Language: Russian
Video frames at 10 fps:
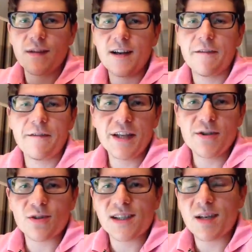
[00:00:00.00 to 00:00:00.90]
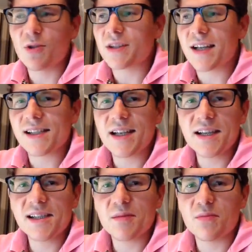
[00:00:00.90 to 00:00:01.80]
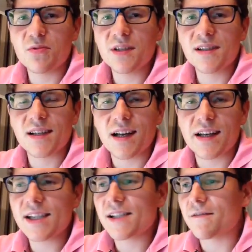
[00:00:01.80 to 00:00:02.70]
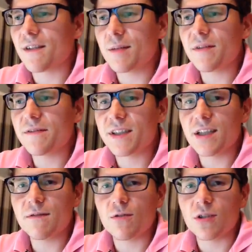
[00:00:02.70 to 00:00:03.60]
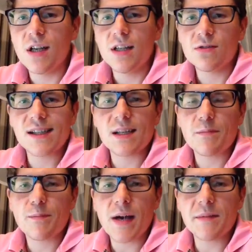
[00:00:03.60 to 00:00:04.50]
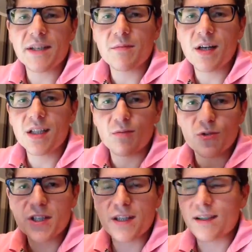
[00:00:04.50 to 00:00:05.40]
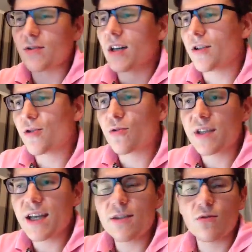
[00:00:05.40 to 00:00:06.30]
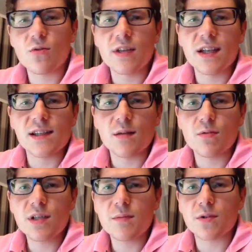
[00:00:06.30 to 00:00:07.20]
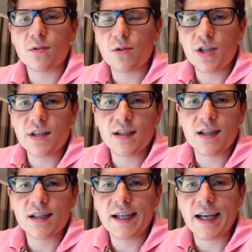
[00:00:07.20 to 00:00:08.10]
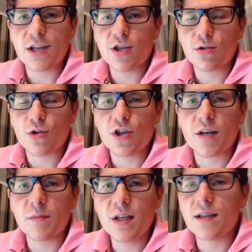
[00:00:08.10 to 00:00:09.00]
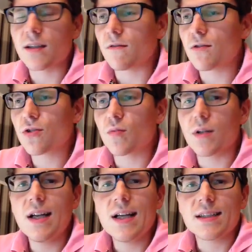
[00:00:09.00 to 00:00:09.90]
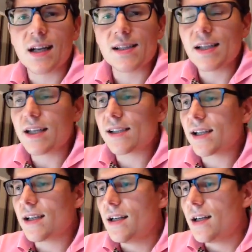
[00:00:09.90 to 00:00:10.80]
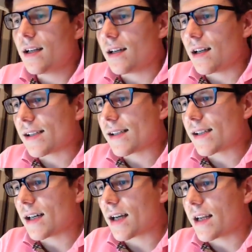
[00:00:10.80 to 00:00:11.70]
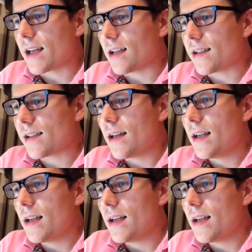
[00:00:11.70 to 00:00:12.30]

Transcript: видео самой трансляции будет сохраняться вам в телефон. Ну, если памяти мало, можете галочку снять, но не забудьте подключить к catch.me для того, чтобы трансляция э, сохранялась.